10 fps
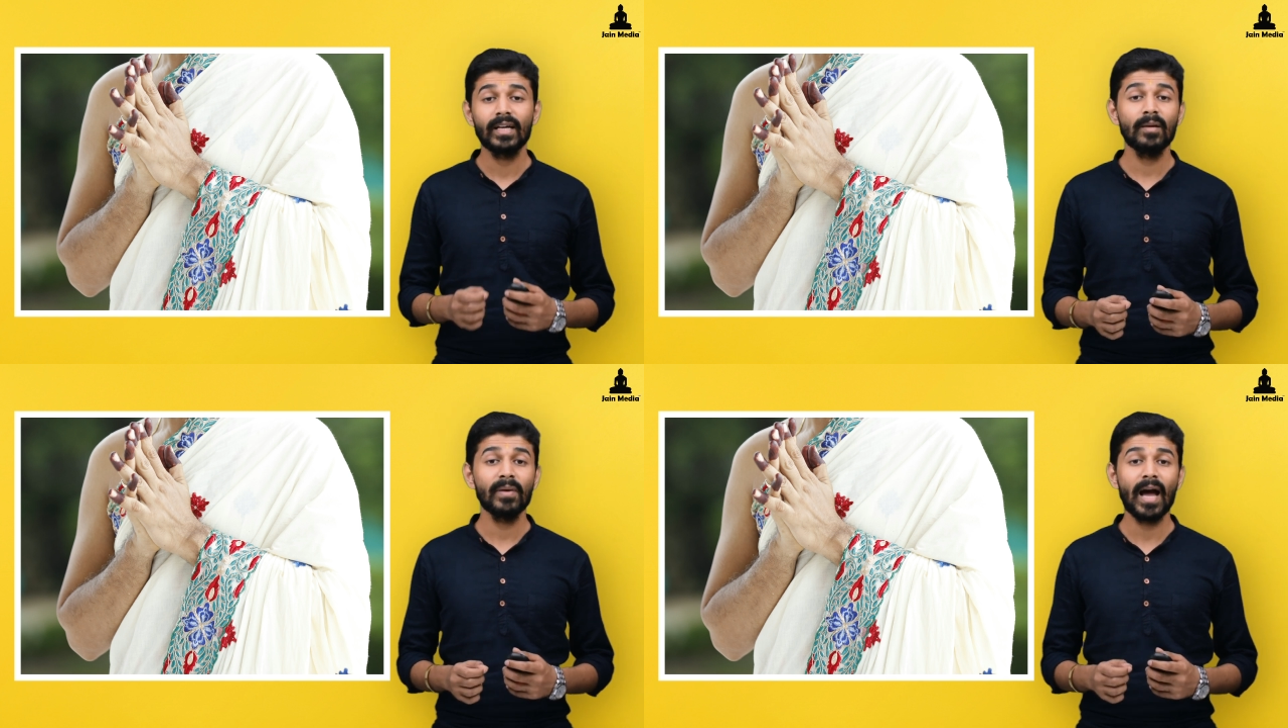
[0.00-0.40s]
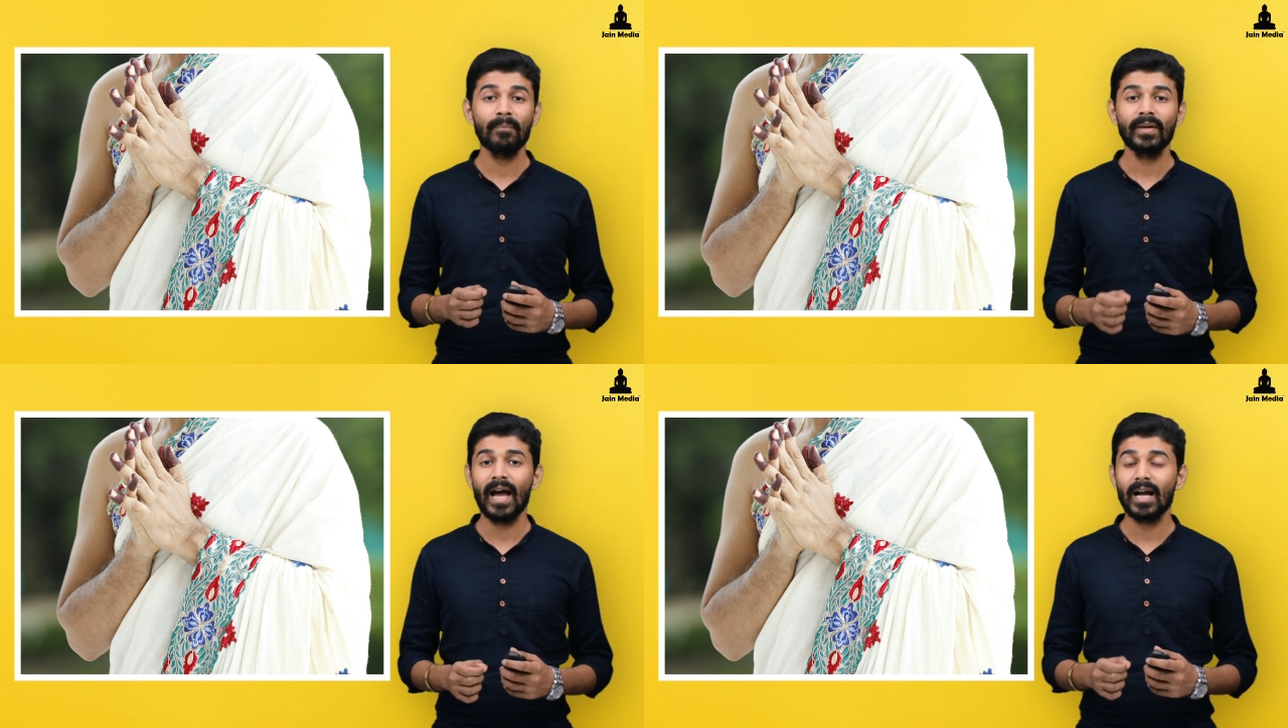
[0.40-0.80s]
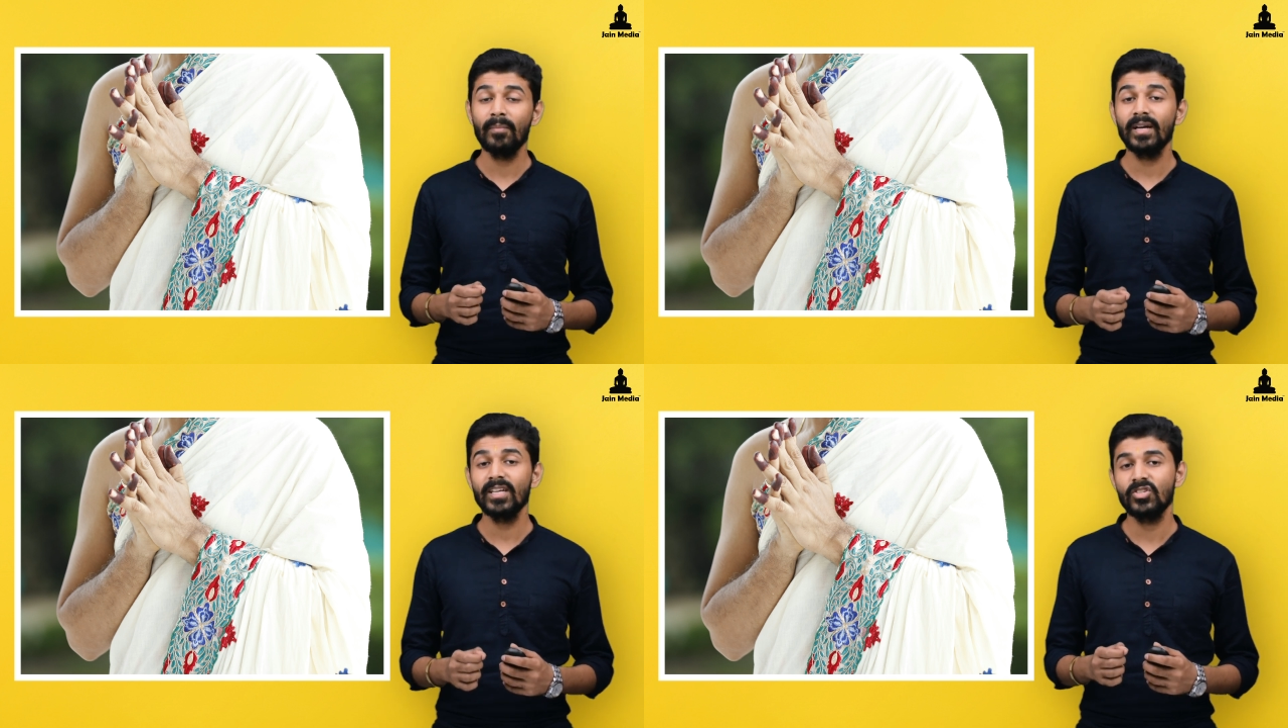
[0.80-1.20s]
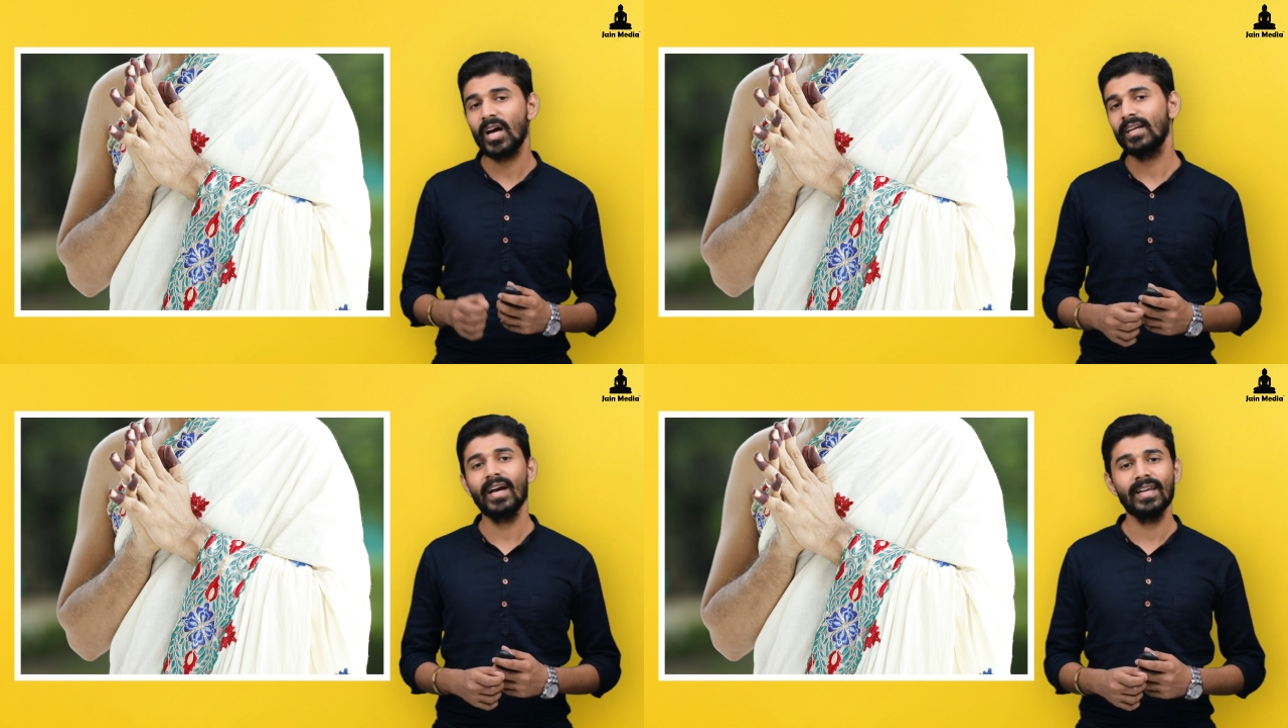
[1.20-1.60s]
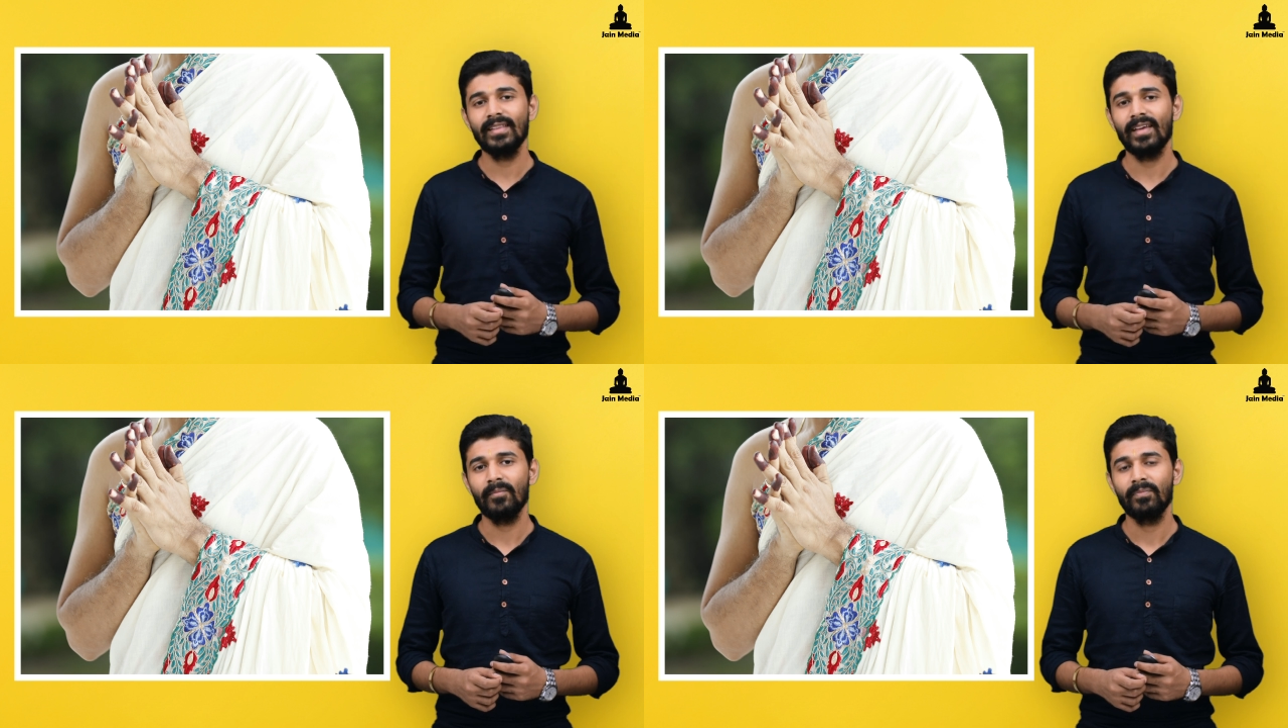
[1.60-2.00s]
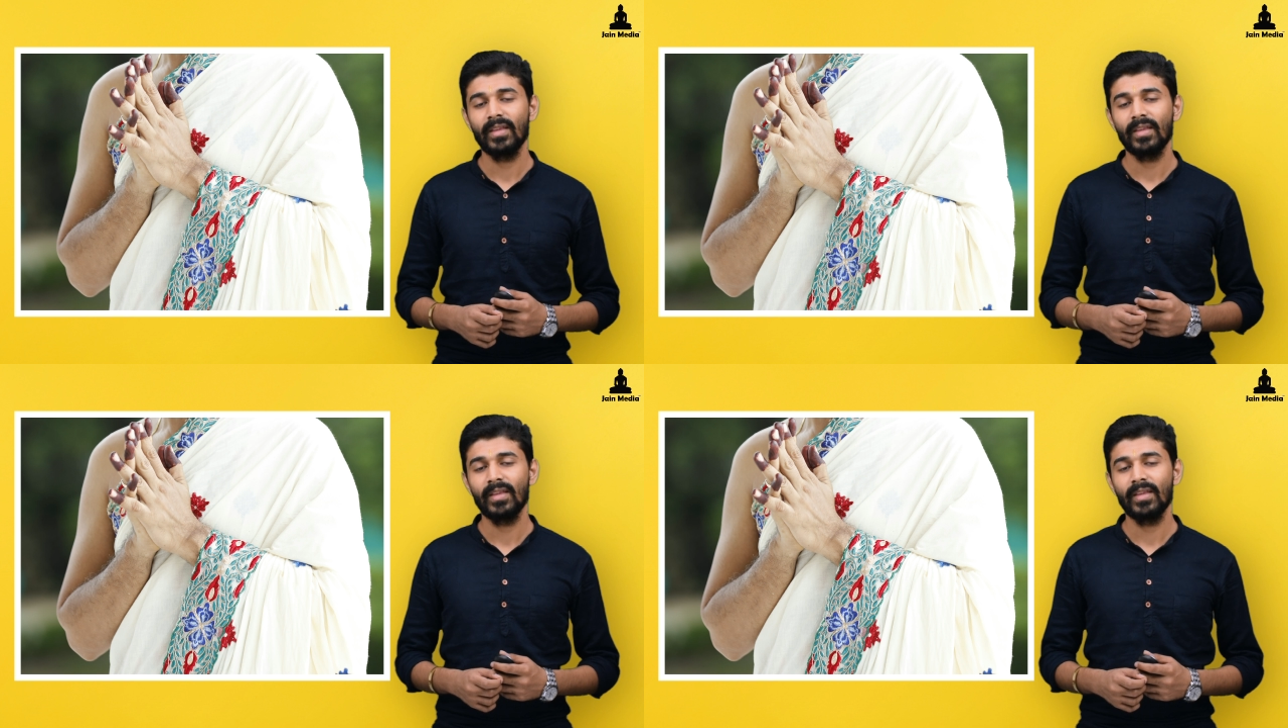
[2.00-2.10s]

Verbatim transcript: कृपया आपके आगमन की जानकारी दें